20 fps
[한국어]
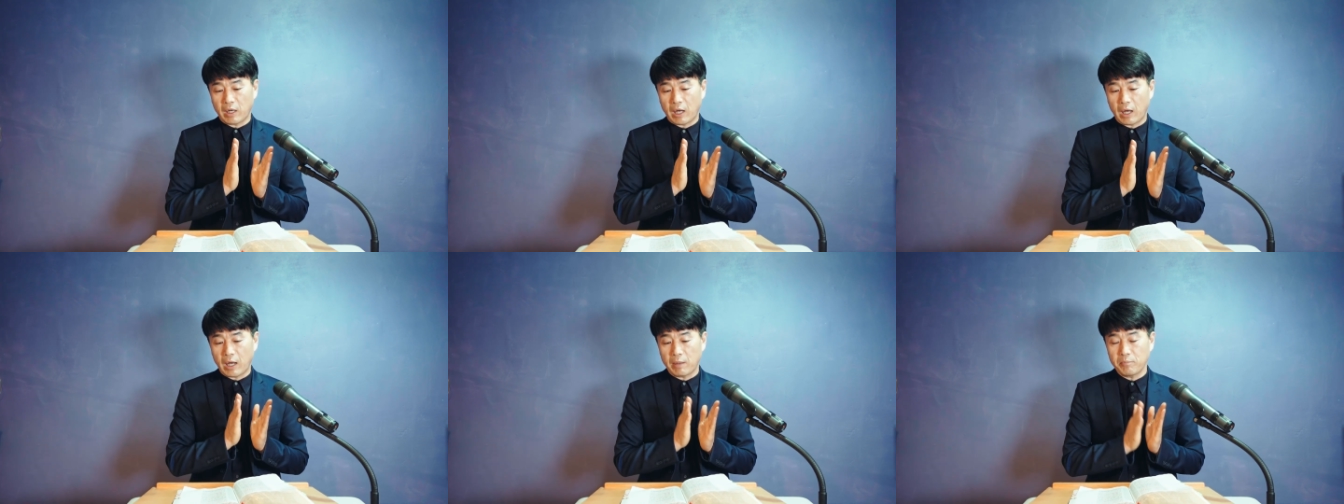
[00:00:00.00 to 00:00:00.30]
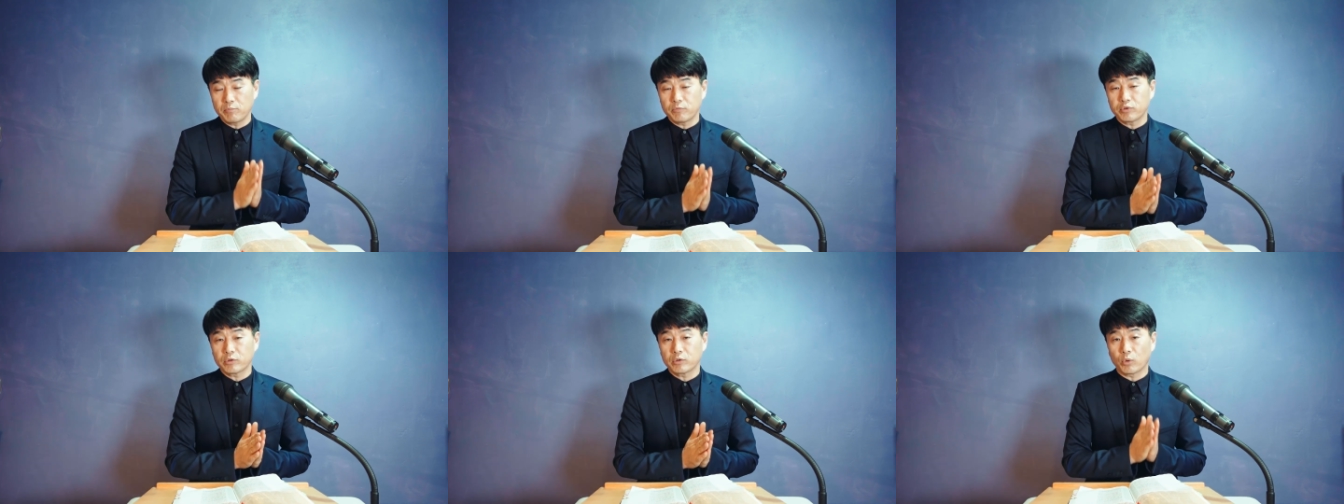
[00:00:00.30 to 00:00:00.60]

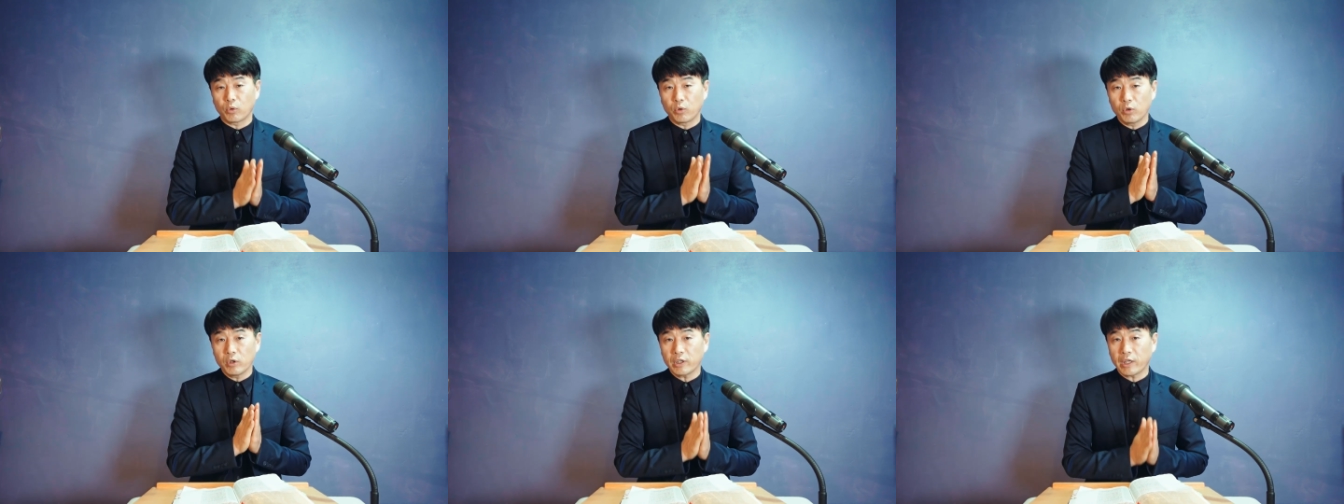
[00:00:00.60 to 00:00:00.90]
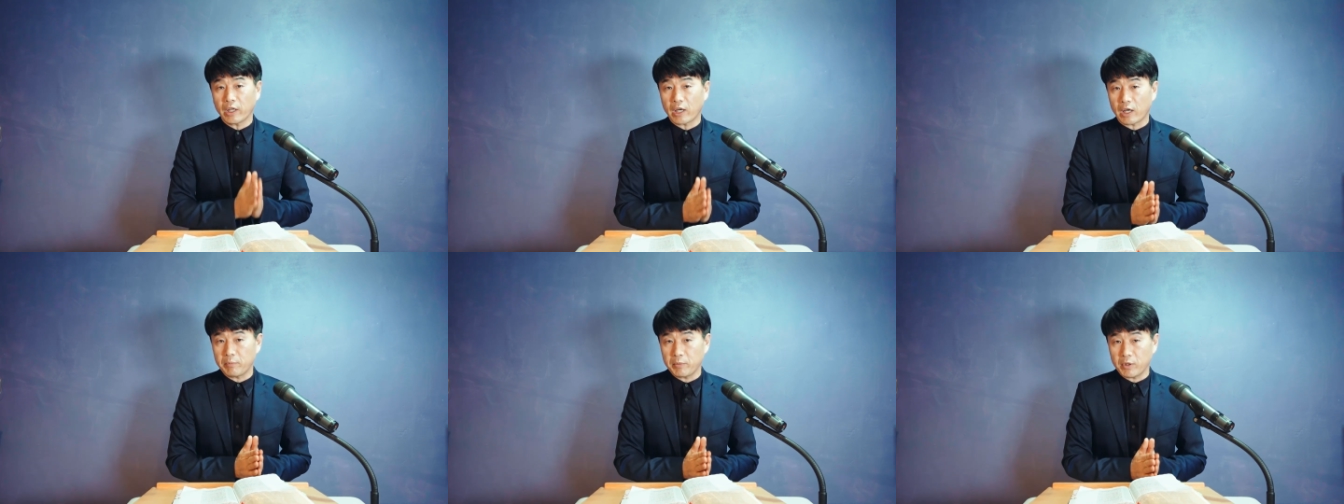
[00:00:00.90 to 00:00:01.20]
함부로
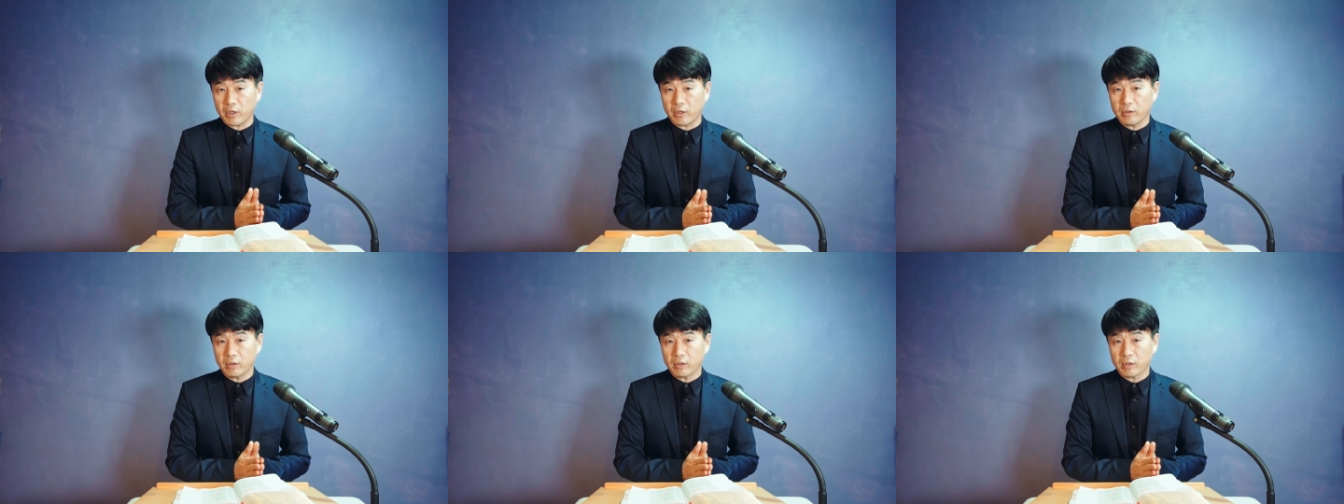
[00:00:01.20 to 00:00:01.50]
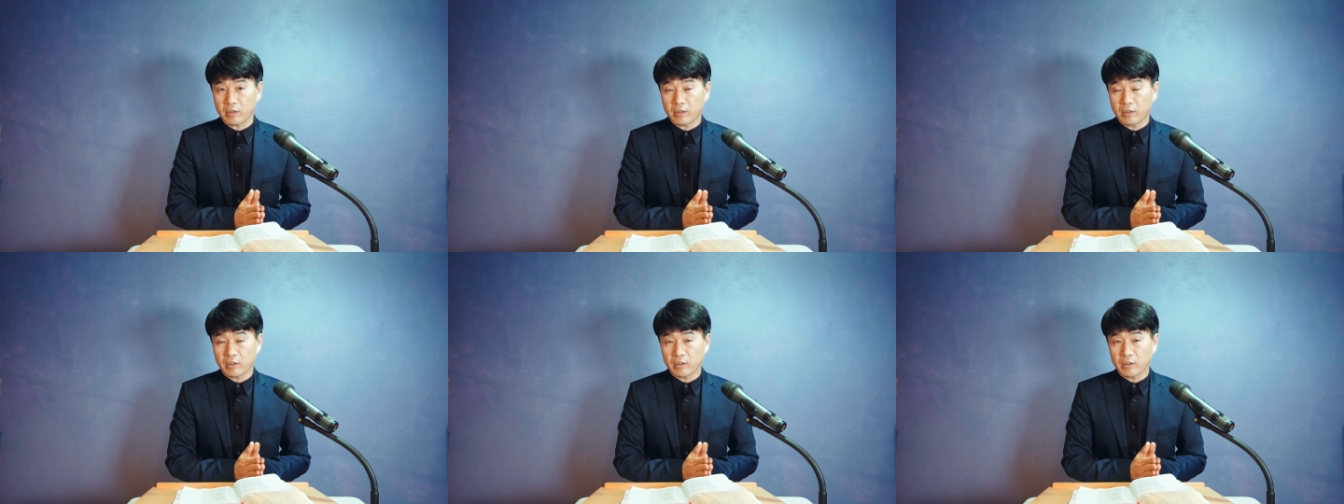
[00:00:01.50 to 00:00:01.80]
홀대하면
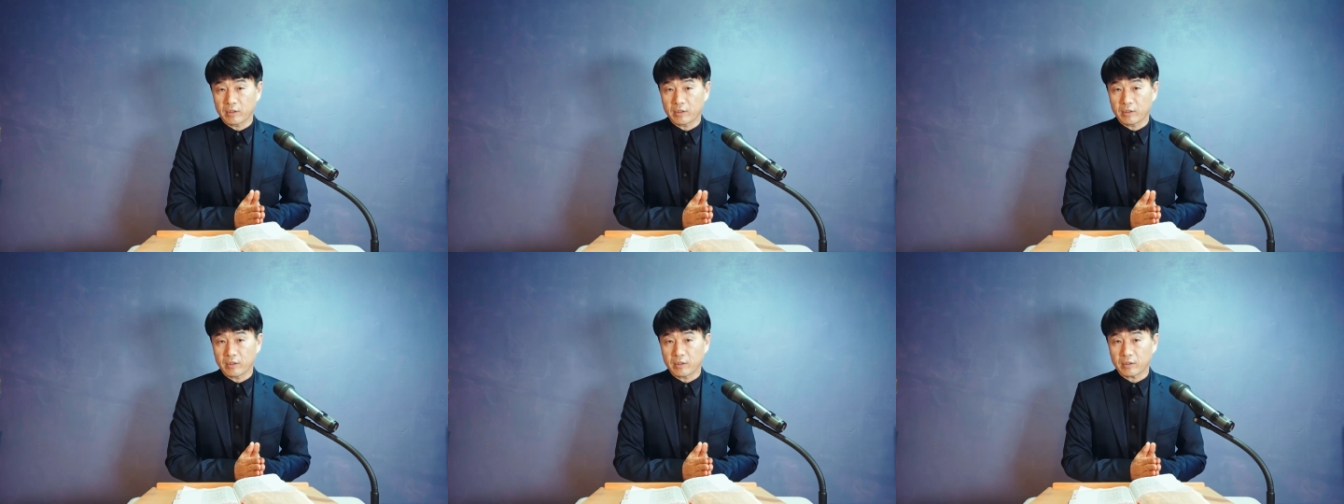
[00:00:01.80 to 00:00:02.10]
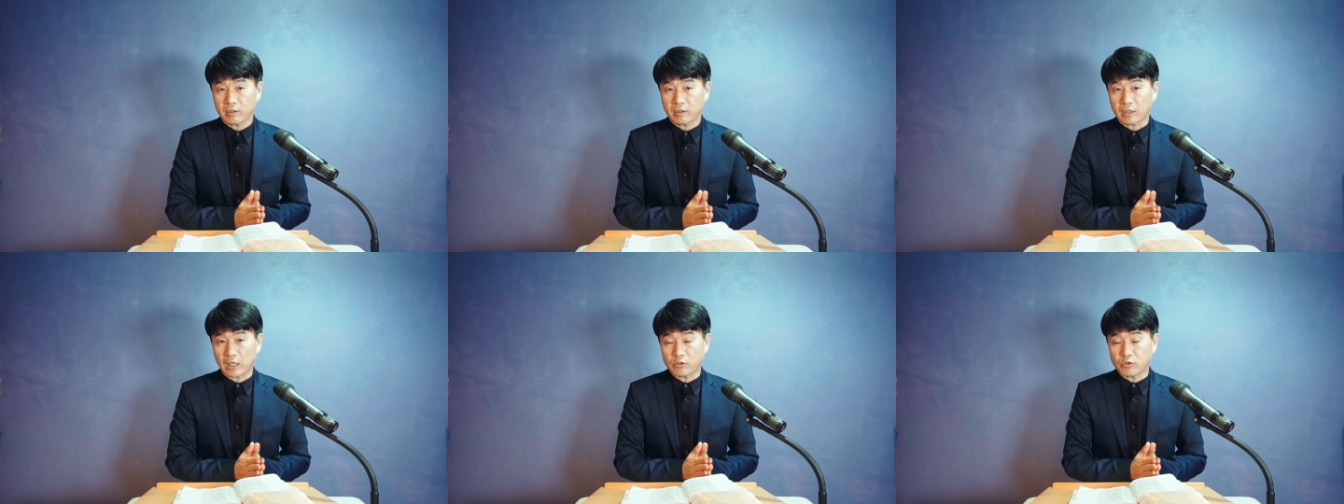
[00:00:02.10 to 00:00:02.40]

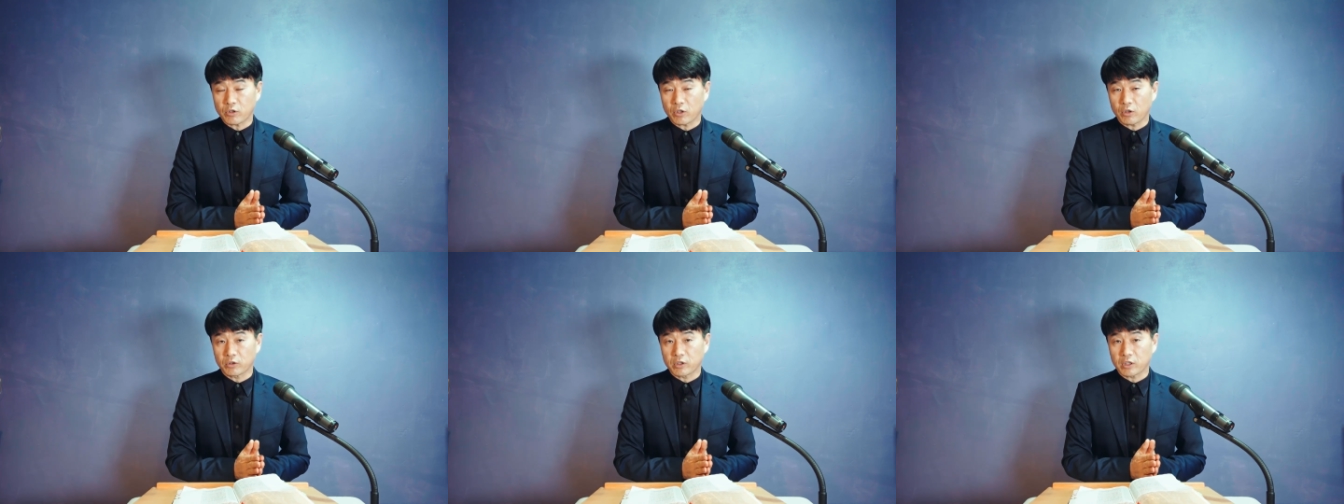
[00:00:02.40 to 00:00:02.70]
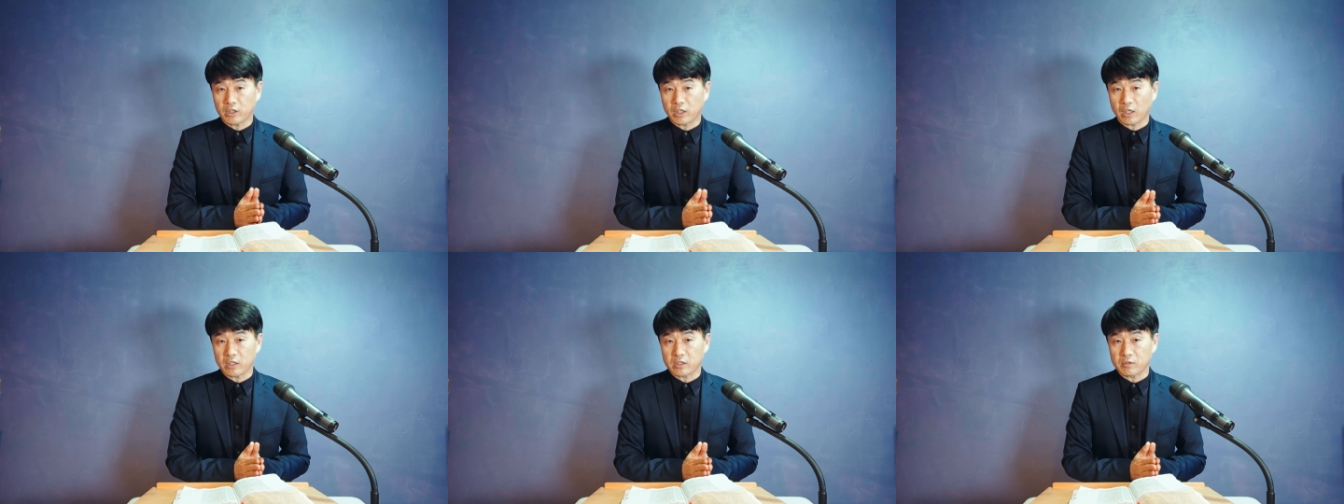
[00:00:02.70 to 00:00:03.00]
나중에
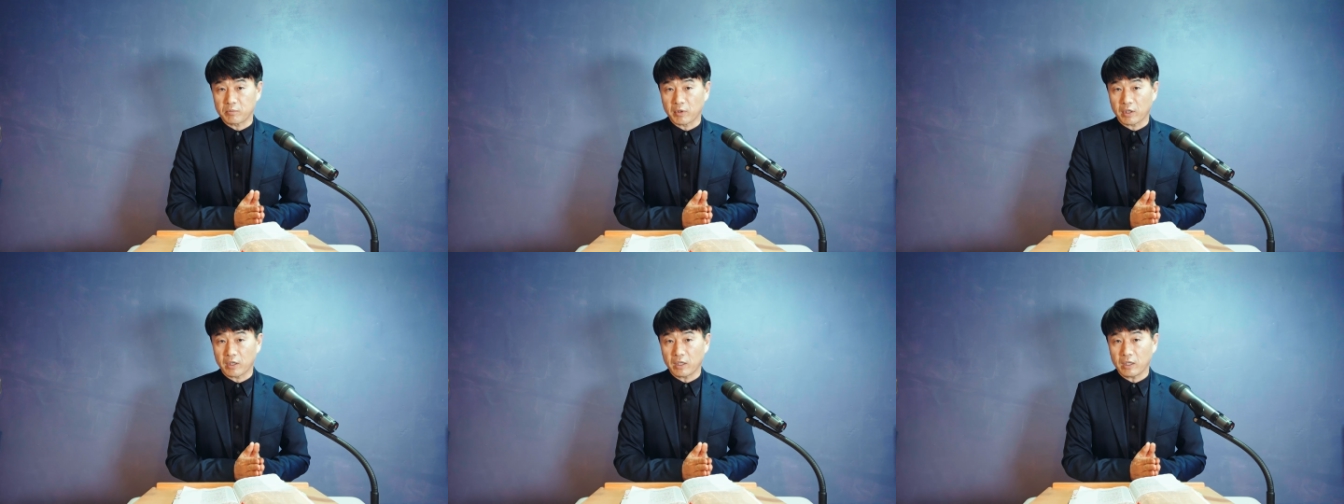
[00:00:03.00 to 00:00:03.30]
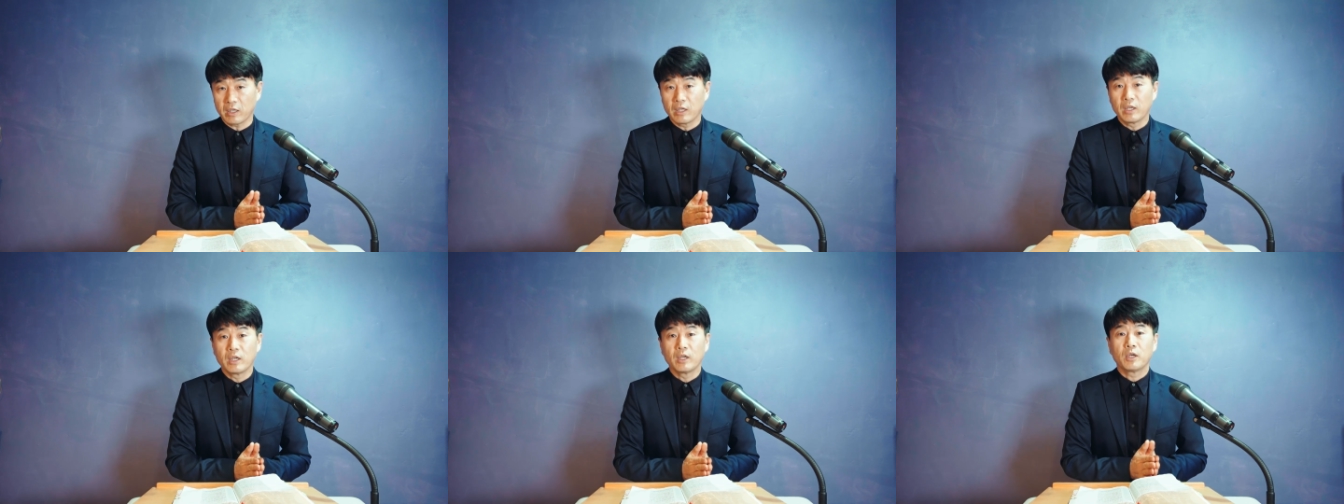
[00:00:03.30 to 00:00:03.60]
어떻게 되겠습니까?